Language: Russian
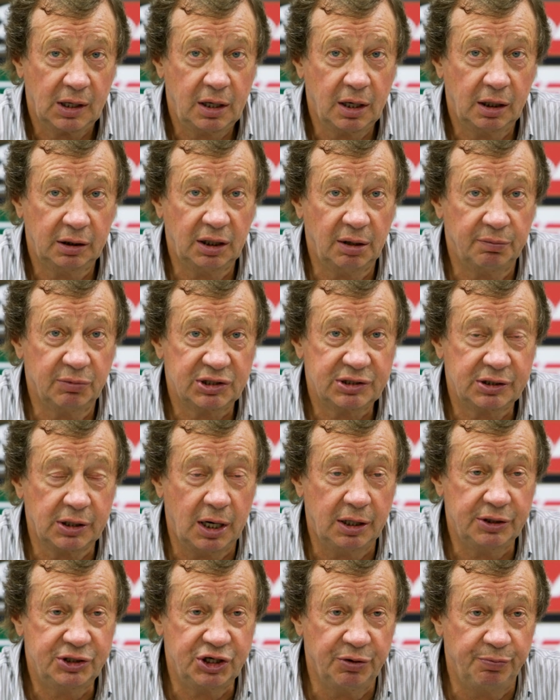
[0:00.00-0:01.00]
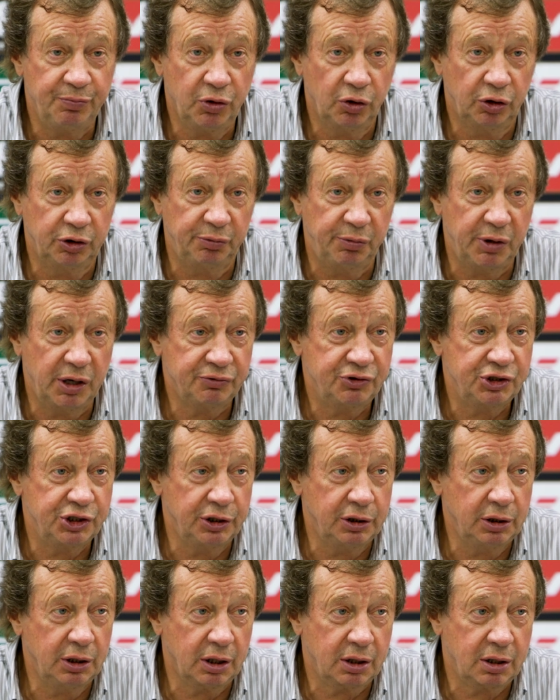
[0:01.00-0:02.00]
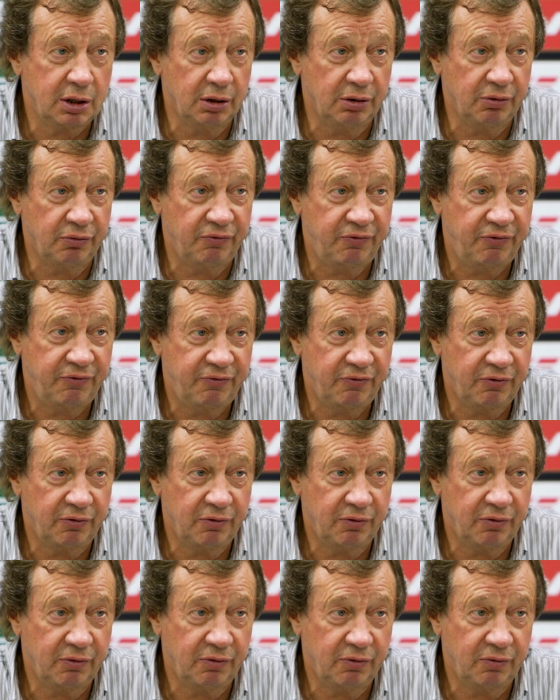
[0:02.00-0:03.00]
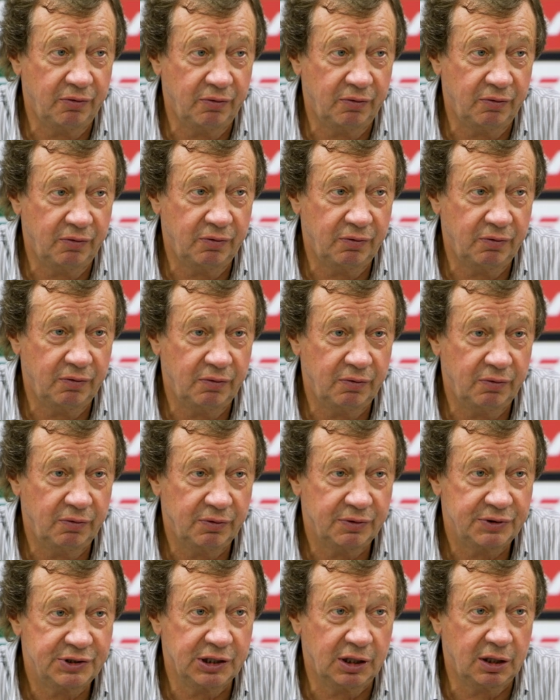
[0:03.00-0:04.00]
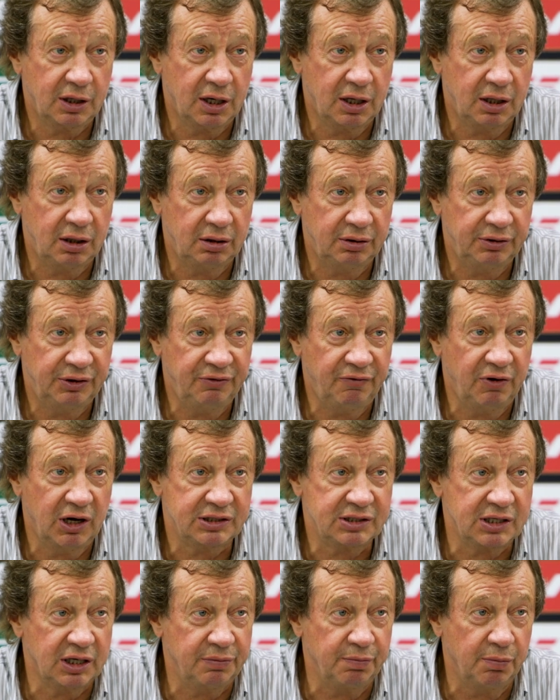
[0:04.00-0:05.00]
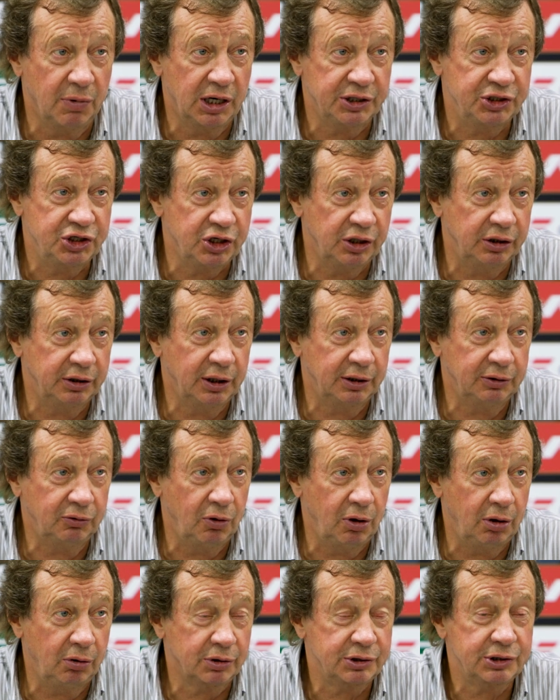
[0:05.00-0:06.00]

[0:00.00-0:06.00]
когда мы стали чемпионами, Овчинников э, сыграл 20 матчей на ноль.